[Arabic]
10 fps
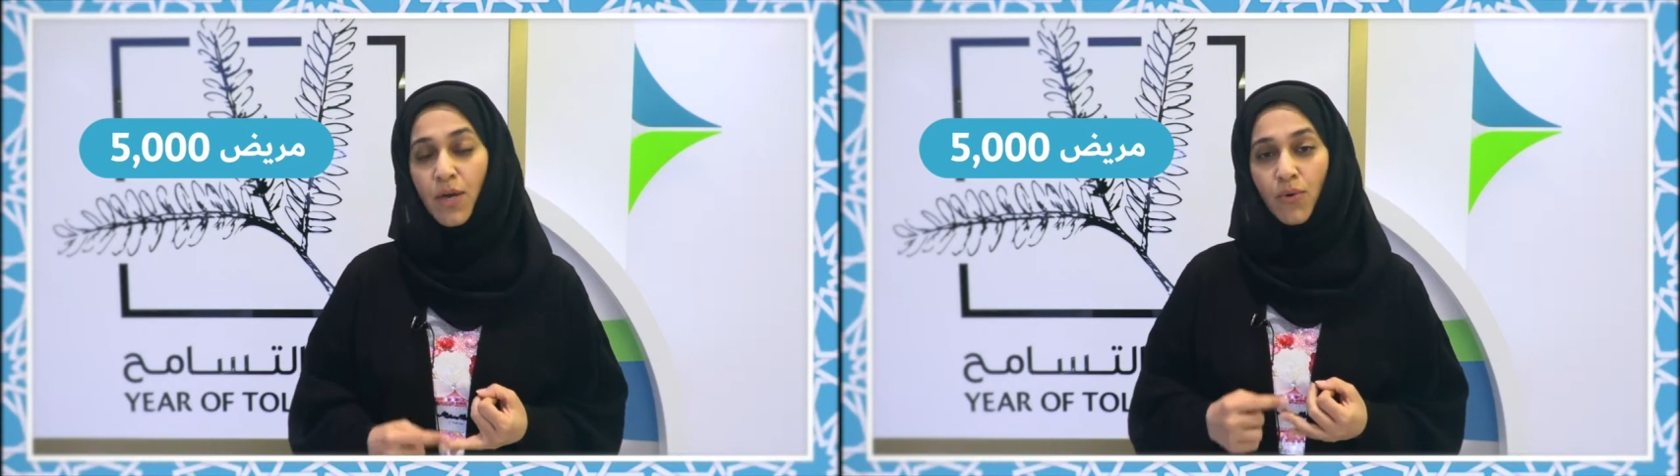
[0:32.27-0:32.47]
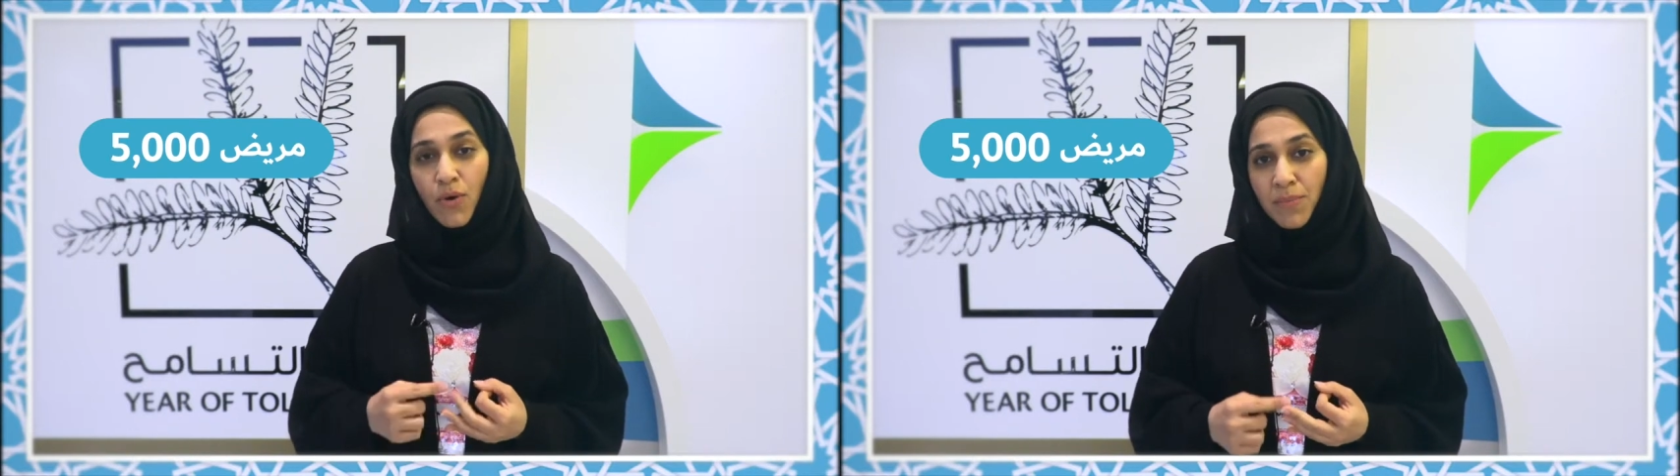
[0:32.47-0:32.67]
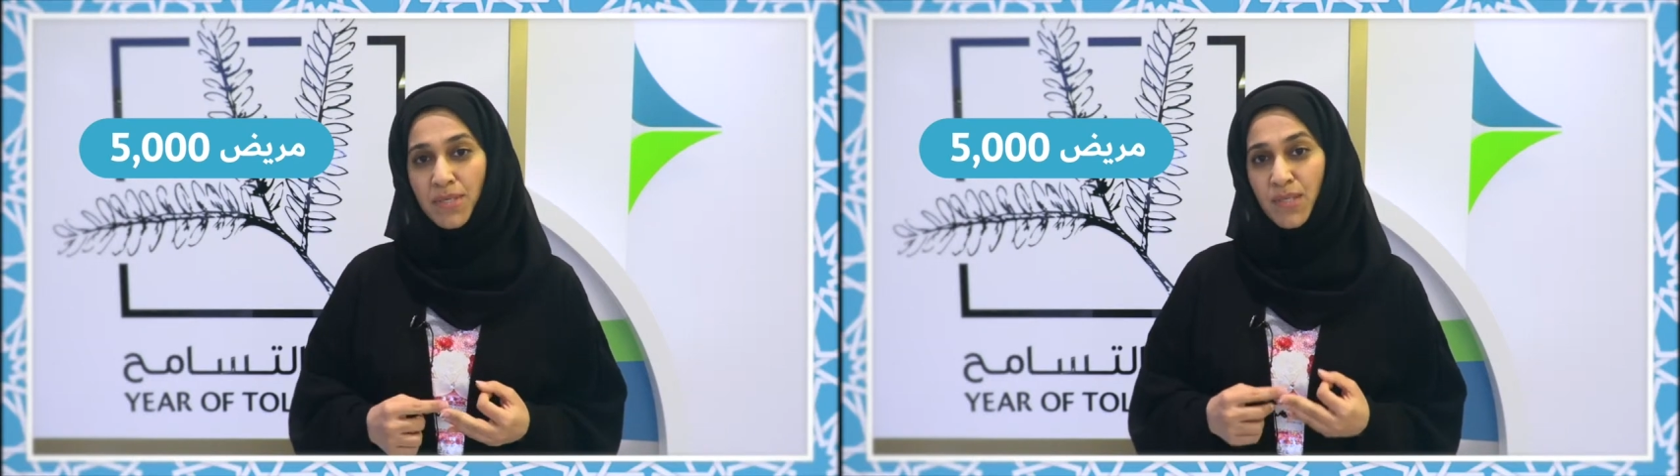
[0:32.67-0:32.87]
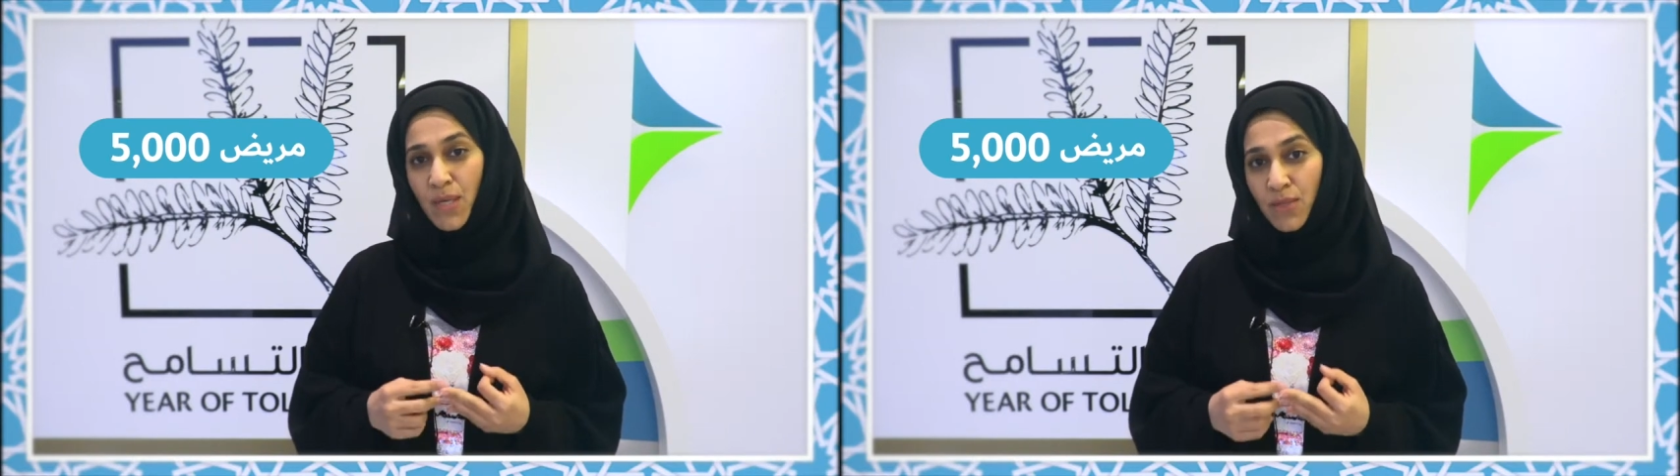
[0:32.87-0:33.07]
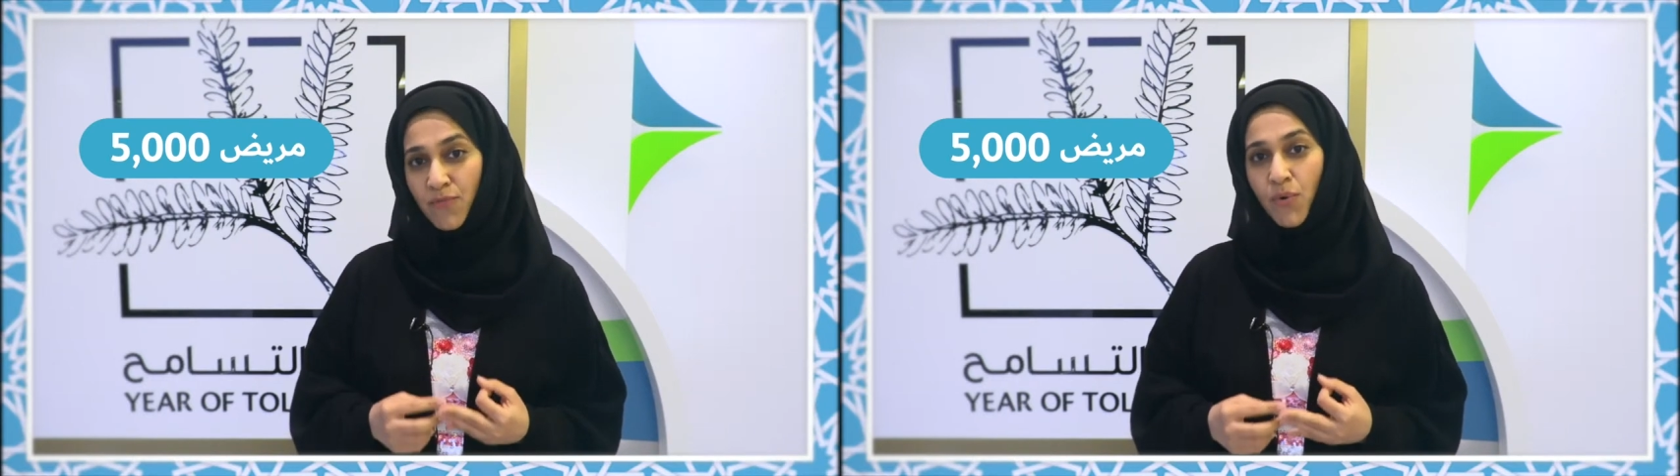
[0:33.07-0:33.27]
وهم
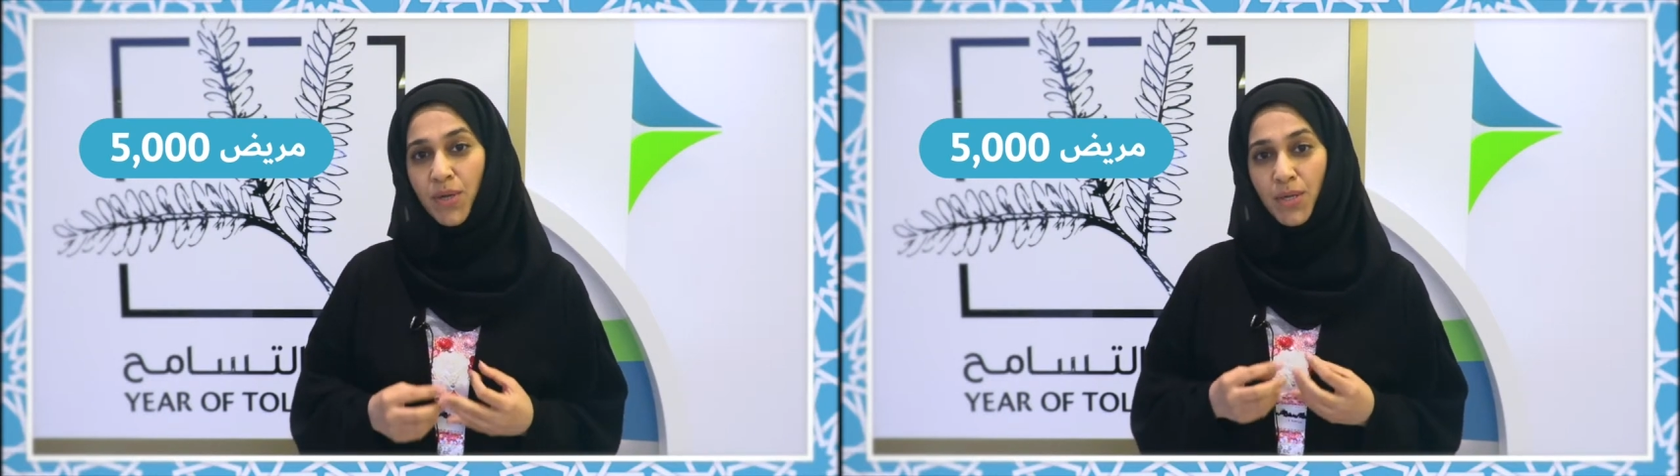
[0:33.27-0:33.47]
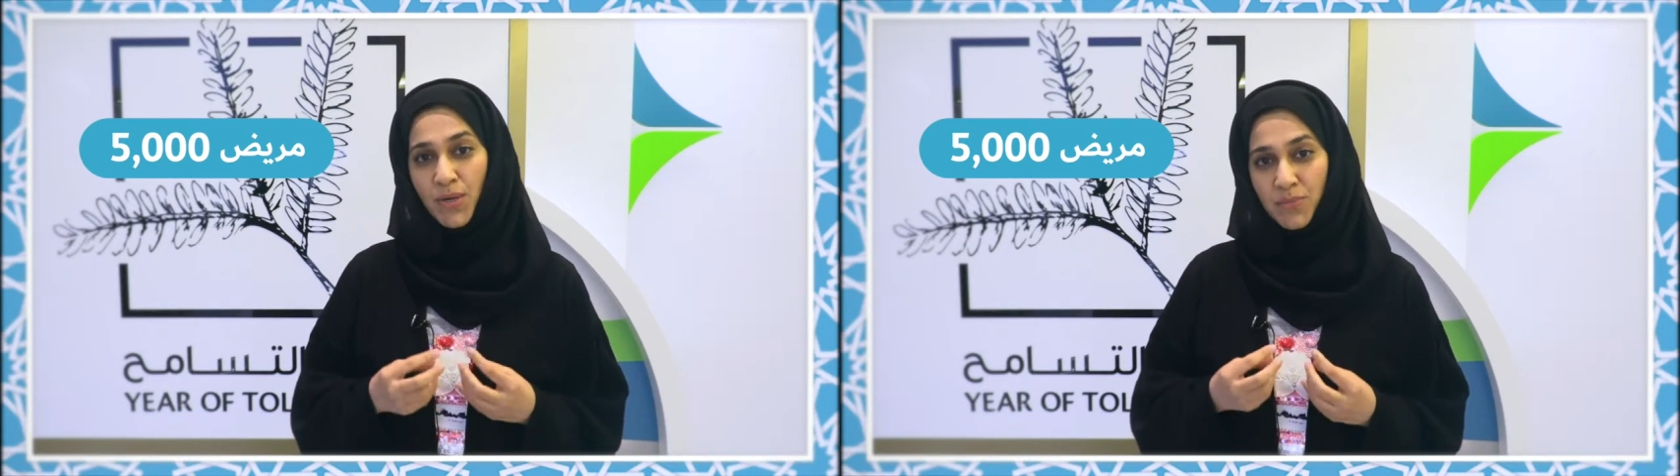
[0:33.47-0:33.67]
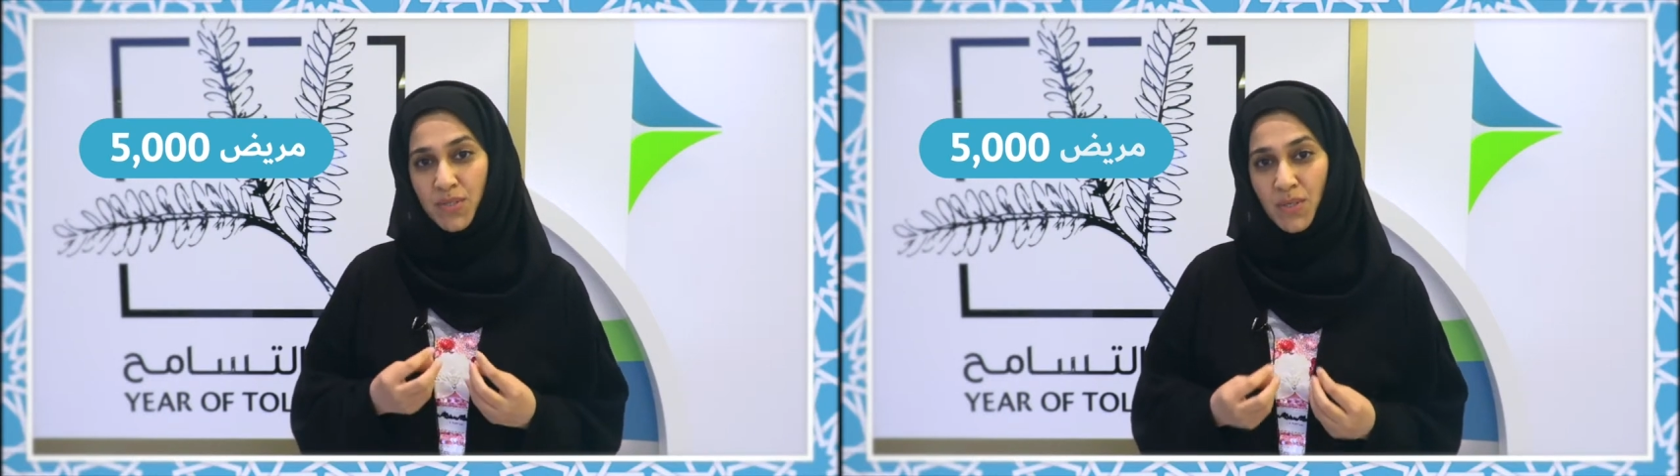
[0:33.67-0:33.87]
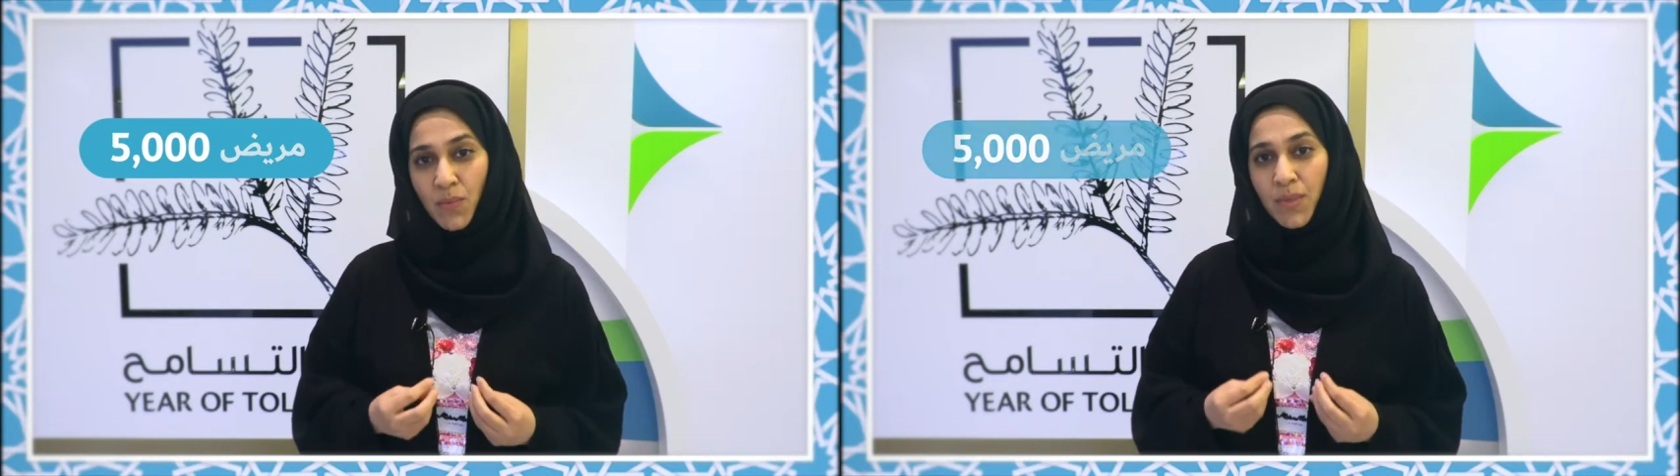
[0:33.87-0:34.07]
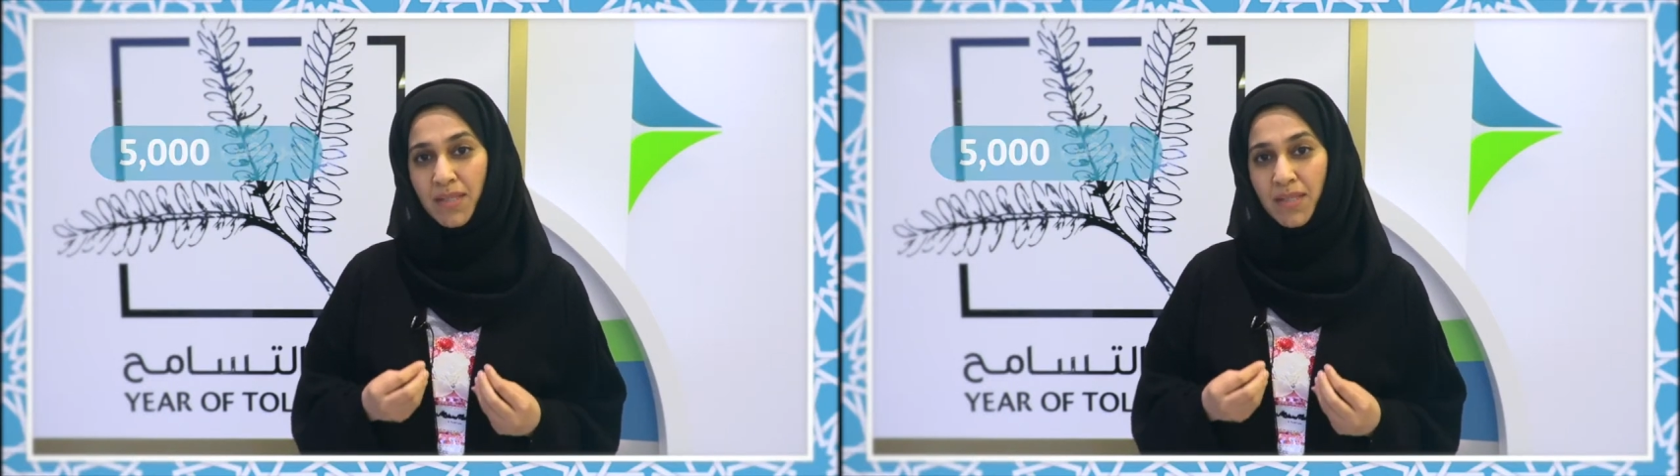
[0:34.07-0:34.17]
يستهدفون أنهم يسوون